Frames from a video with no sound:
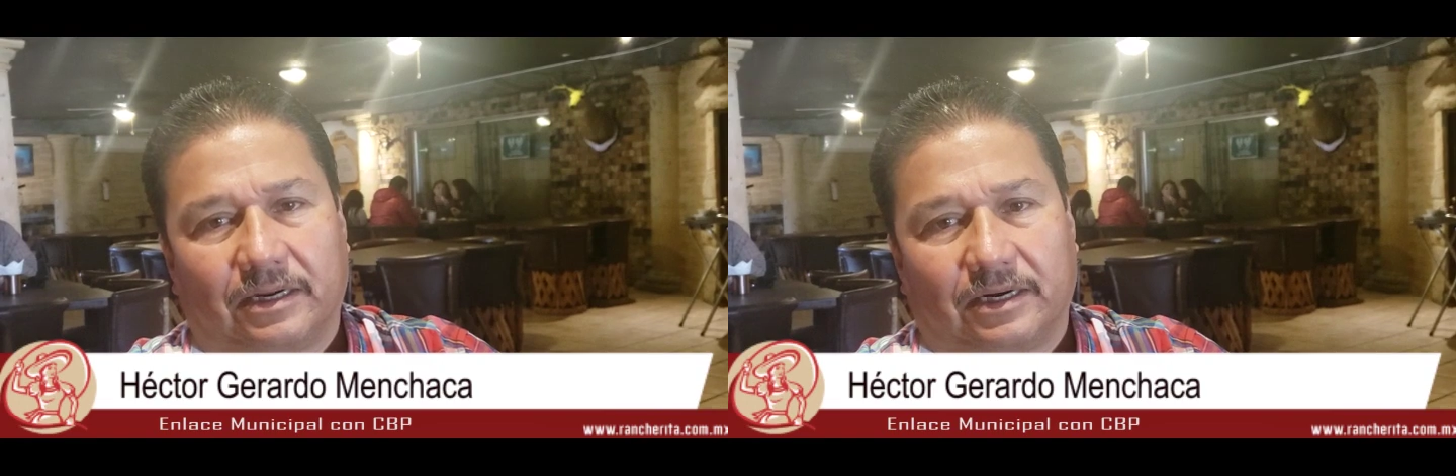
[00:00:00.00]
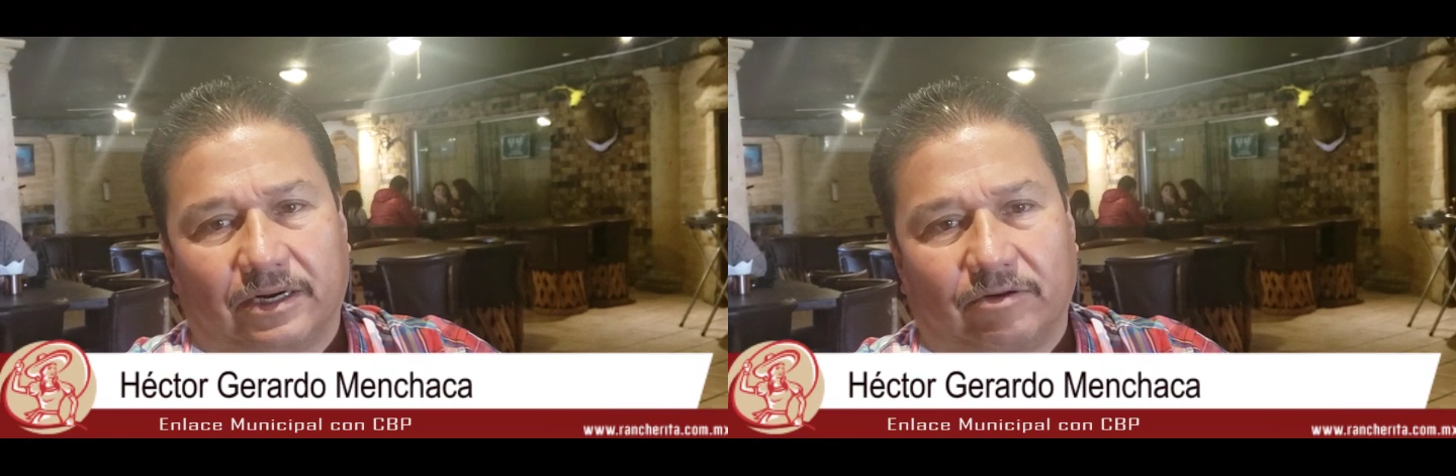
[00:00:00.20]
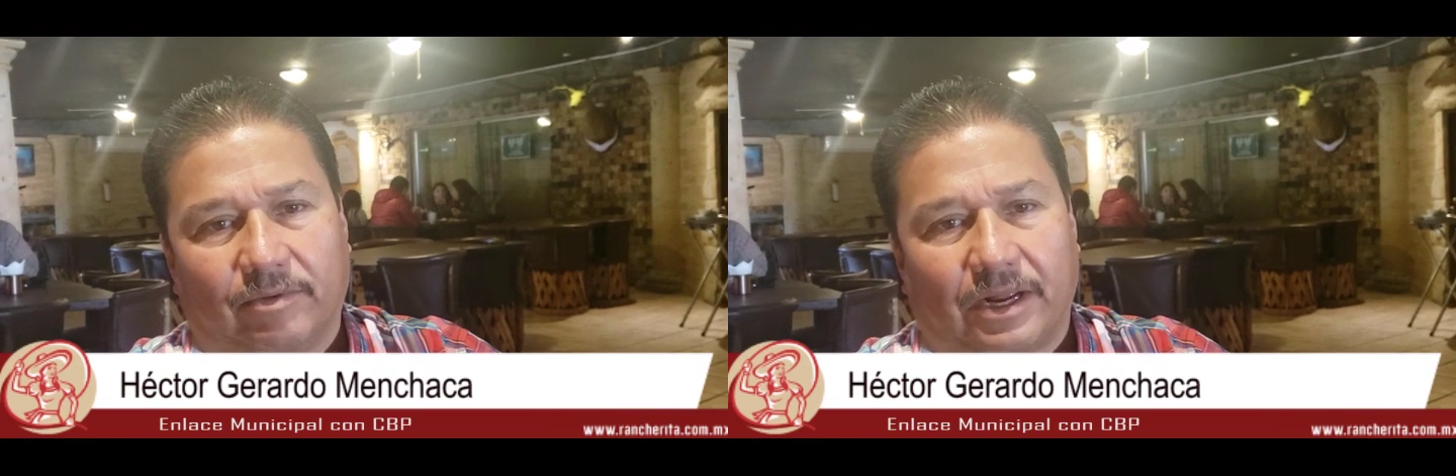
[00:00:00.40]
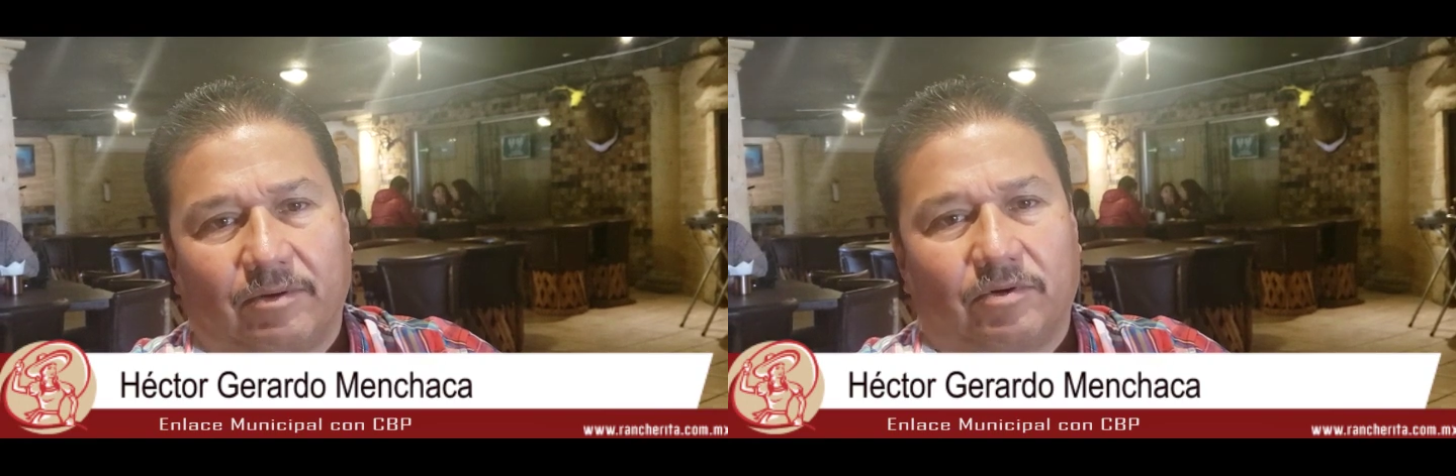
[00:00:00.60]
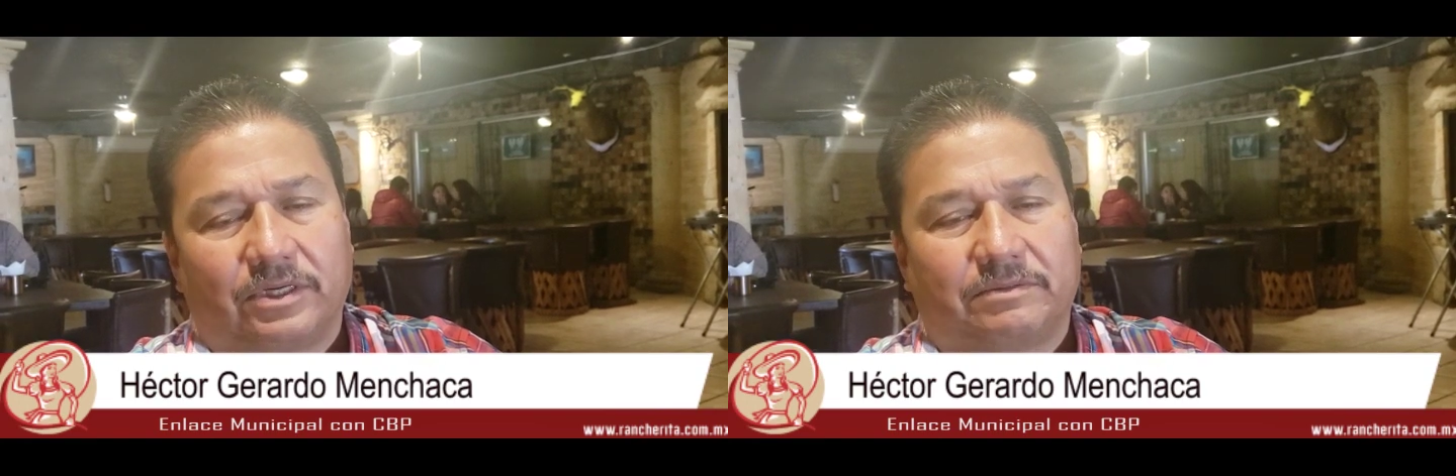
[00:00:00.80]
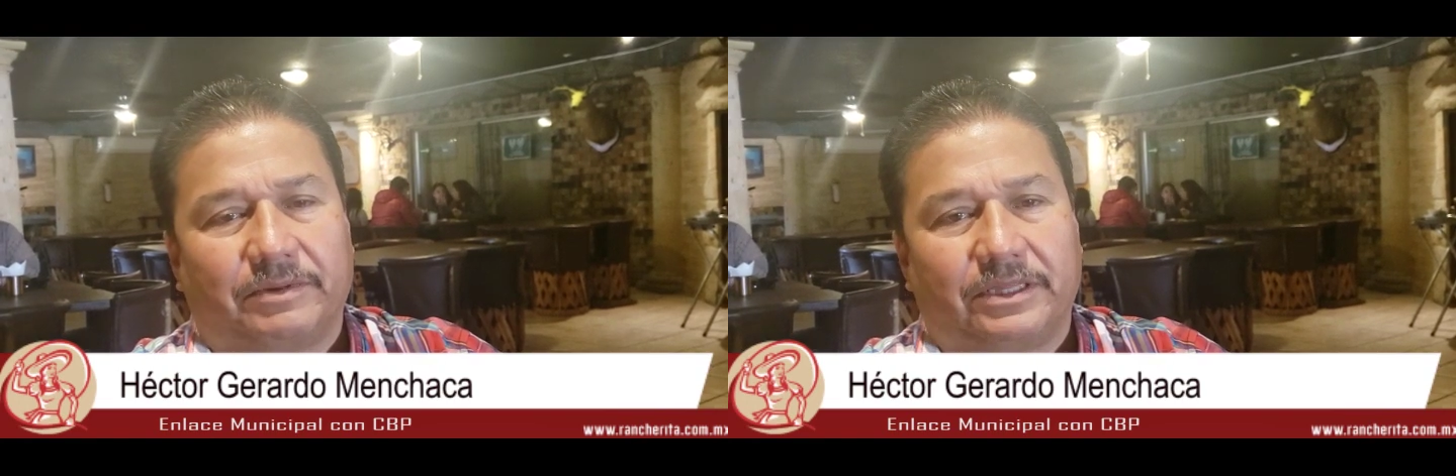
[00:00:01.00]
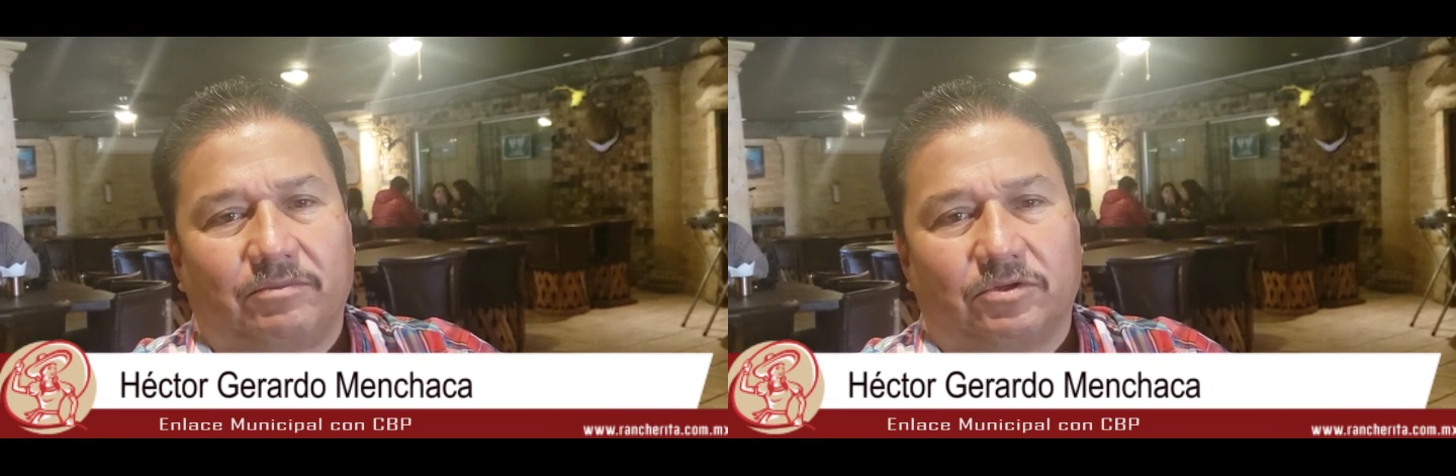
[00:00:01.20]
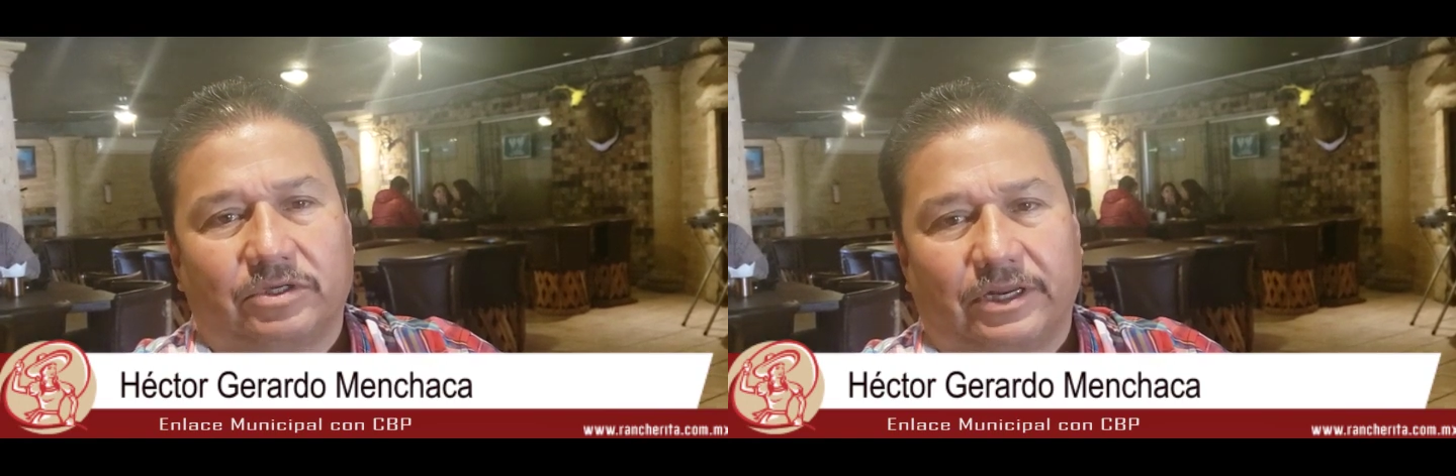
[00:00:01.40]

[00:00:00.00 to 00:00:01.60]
al, río Bravo, les pedimos